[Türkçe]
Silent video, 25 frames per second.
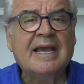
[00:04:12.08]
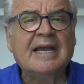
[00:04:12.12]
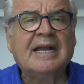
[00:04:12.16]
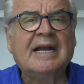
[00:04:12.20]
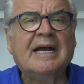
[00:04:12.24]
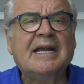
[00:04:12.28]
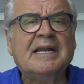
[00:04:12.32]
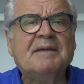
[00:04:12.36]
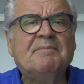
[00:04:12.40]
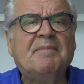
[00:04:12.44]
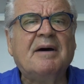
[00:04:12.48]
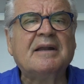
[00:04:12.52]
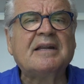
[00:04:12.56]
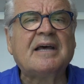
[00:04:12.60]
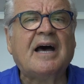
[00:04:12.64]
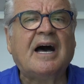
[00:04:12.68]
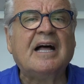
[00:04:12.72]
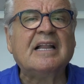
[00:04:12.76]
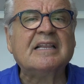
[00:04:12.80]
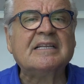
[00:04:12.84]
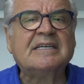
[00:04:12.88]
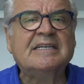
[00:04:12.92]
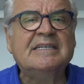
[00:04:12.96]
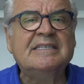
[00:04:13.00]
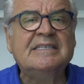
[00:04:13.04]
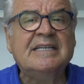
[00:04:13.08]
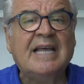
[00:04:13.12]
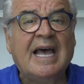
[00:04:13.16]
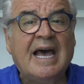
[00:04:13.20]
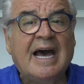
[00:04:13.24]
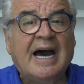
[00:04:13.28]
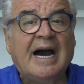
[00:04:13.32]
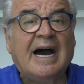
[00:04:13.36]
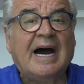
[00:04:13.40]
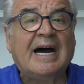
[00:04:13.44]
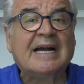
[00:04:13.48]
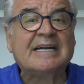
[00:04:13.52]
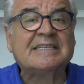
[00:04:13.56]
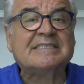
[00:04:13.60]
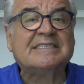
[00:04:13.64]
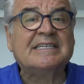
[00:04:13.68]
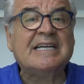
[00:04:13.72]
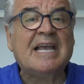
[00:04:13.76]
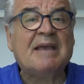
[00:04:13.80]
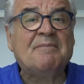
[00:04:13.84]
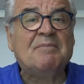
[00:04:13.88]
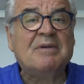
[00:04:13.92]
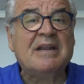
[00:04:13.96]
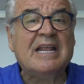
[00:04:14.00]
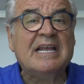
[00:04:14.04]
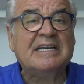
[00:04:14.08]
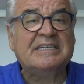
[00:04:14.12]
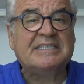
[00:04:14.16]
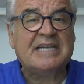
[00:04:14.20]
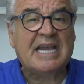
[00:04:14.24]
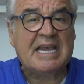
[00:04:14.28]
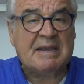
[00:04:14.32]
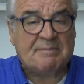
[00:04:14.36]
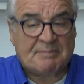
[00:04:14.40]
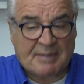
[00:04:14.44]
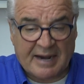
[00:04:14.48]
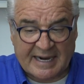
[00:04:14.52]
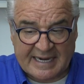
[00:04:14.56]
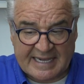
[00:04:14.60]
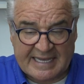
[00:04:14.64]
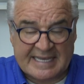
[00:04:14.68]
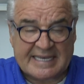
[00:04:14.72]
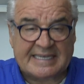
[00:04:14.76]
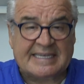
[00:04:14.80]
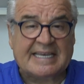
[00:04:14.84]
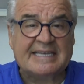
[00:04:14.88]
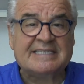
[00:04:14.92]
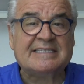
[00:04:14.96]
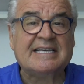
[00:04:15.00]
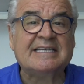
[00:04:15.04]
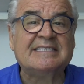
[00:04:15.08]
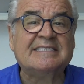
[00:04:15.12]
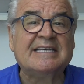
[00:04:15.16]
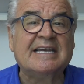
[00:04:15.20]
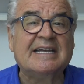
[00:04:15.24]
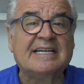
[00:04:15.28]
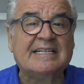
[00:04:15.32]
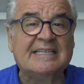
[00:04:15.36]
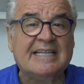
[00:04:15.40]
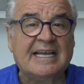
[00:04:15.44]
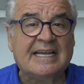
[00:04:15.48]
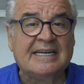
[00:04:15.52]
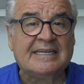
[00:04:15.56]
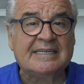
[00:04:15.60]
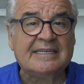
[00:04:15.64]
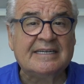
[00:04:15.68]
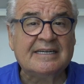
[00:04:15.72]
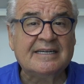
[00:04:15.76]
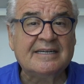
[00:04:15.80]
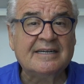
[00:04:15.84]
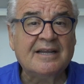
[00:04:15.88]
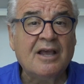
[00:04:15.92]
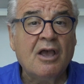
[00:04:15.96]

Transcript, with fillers: gariban halkın harcayabileceği parayı kesecekler.